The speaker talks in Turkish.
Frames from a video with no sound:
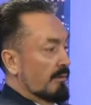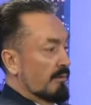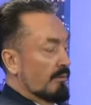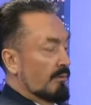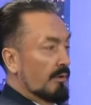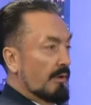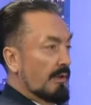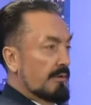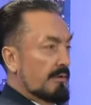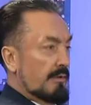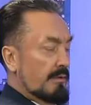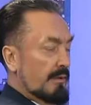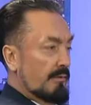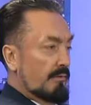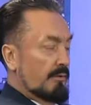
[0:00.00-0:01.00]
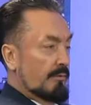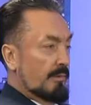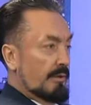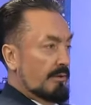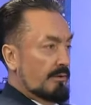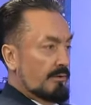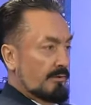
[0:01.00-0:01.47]
Kolayca sevgi
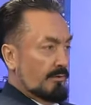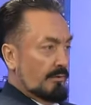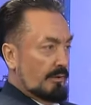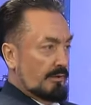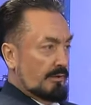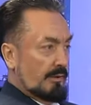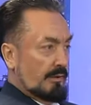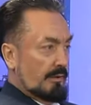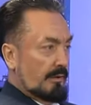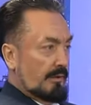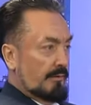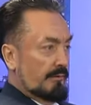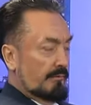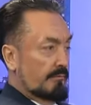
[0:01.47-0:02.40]
barış olacakken,